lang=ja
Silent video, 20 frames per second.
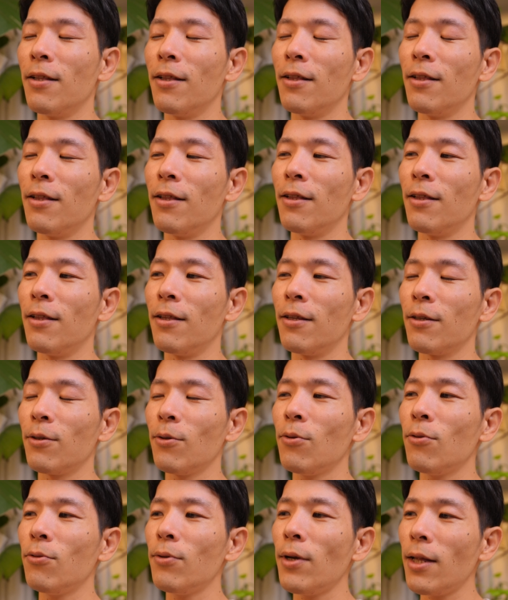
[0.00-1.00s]
うん、
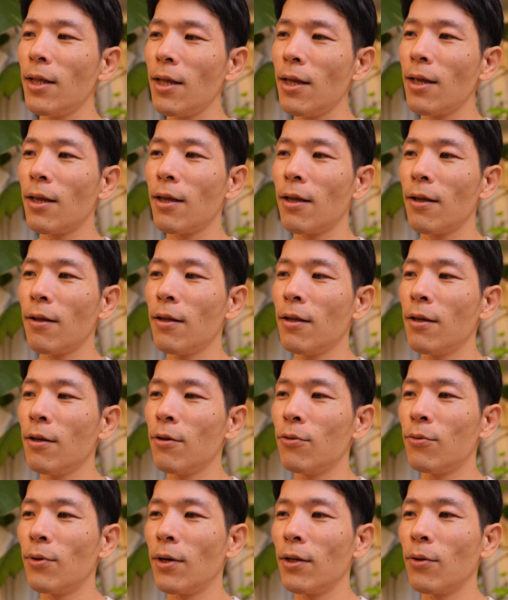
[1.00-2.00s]
その上で
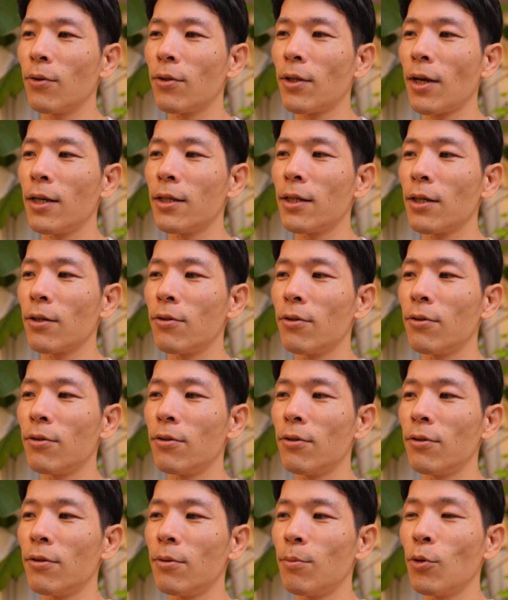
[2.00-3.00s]
不安の対
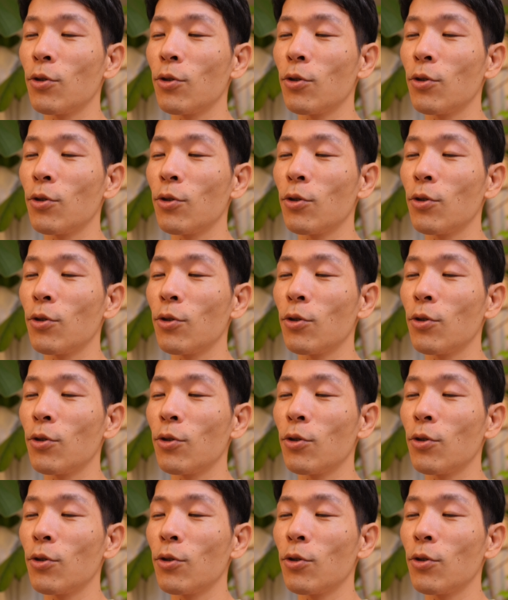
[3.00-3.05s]
策、